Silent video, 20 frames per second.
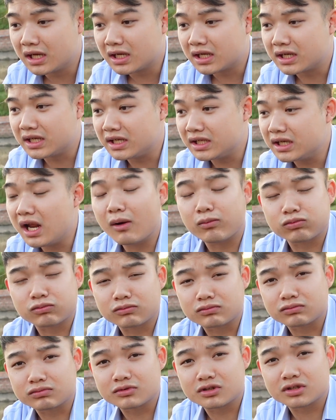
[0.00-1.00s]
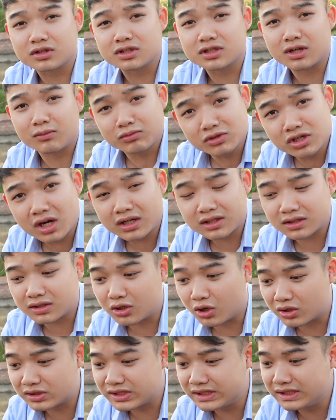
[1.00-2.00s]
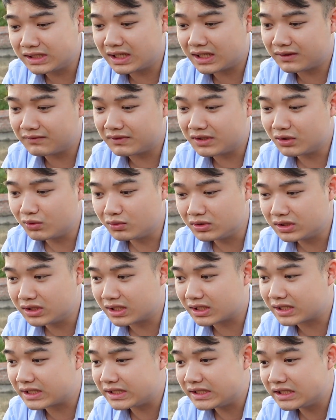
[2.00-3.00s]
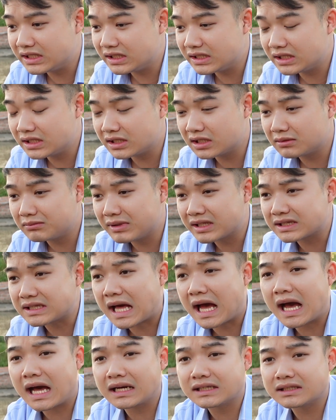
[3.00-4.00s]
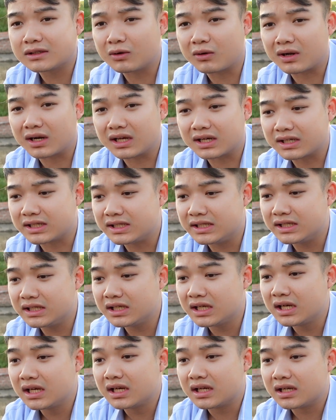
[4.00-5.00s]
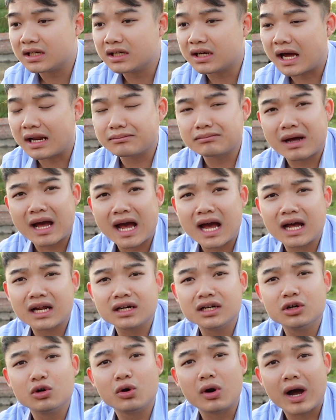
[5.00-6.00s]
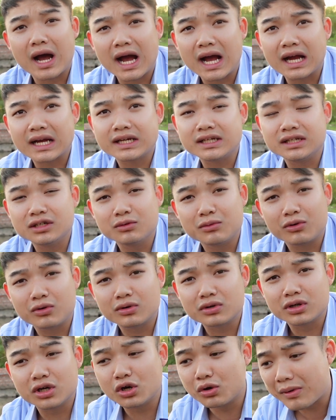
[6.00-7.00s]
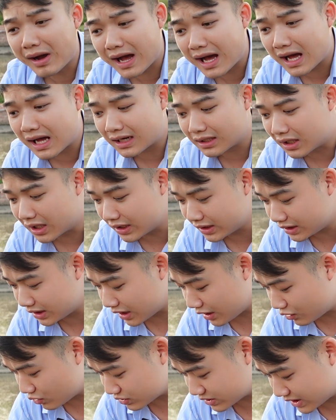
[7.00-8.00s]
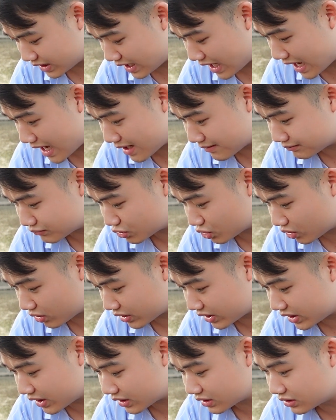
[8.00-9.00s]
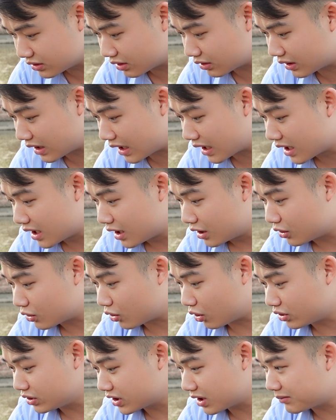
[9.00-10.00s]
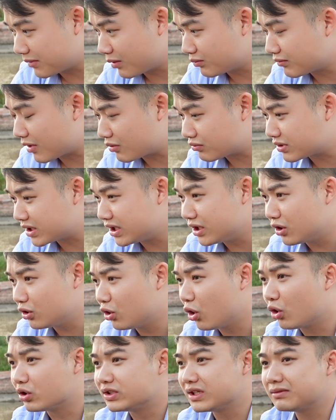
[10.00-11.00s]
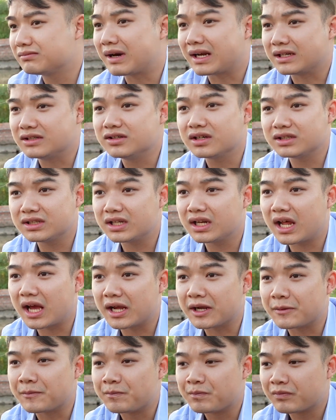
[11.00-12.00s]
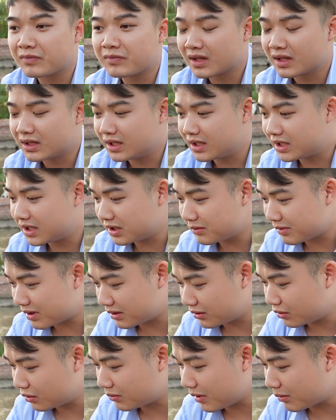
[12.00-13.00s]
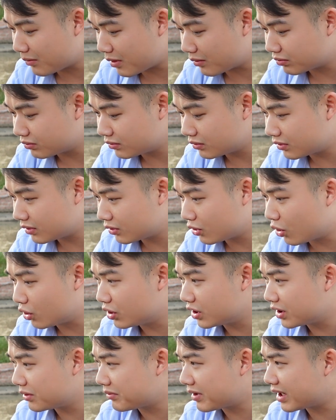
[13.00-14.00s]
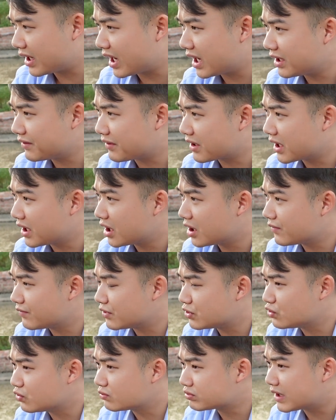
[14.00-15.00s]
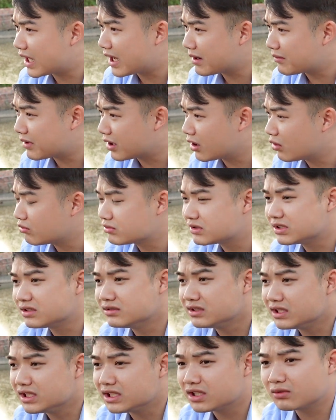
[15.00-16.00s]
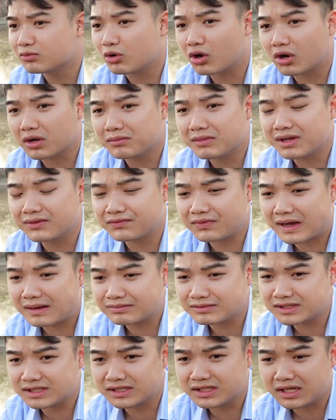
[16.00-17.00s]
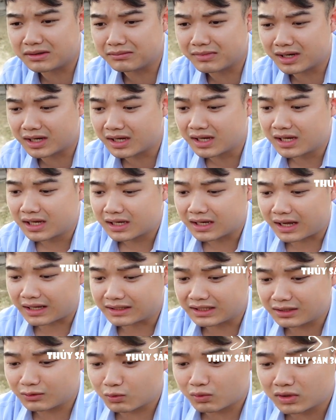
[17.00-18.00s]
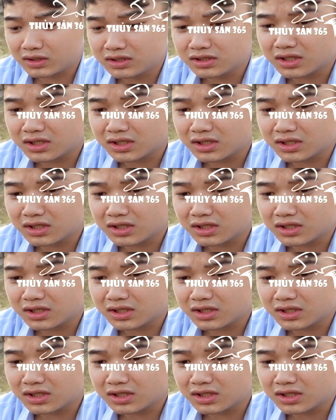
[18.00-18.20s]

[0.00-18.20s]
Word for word: khí độc trong nước, đó chính là ví dụ như là khí metan hoặc là khí NH3, NO2, NO3. Đấy thì là nó sẽ làm cho cái hiện tượng là nó có những cái bong bóng khí nó nổi trên mặt nước như thế này. Thì khi mà nó bong bóng nổi lên mặt này và kết hợp với chúng ta mà không xử lý, không có cái biện pháp gì để mà cải thiện nguồn